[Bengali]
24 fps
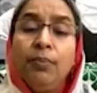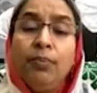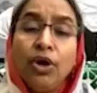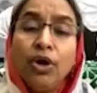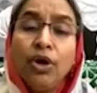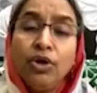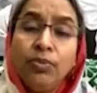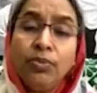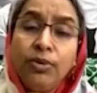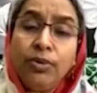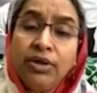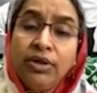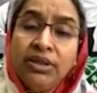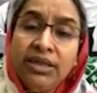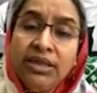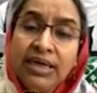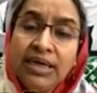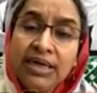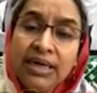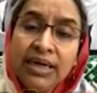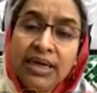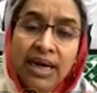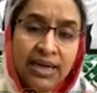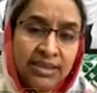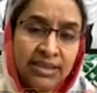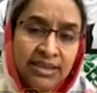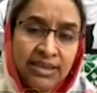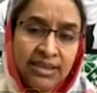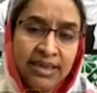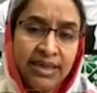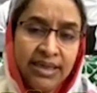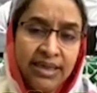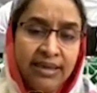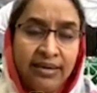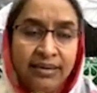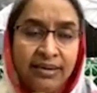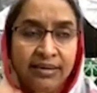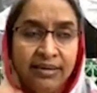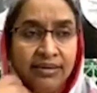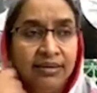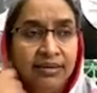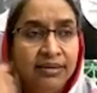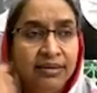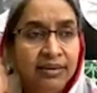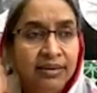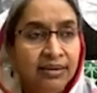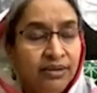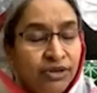পরবর্তী ক্লাসে
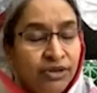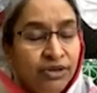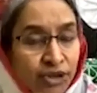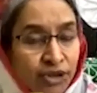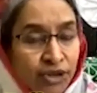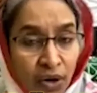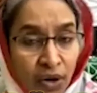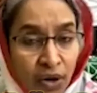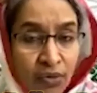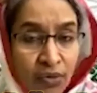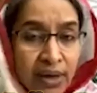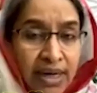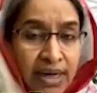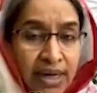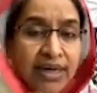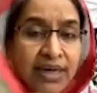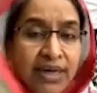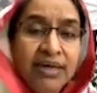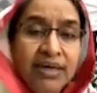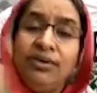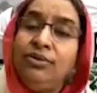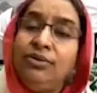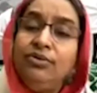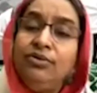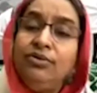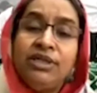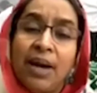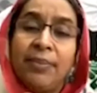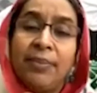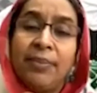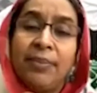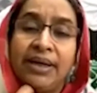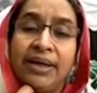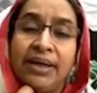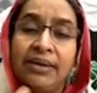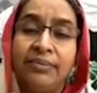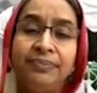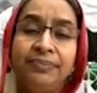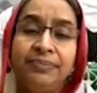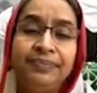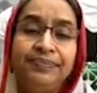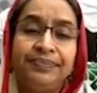সকলেই কিন্তু যাবেন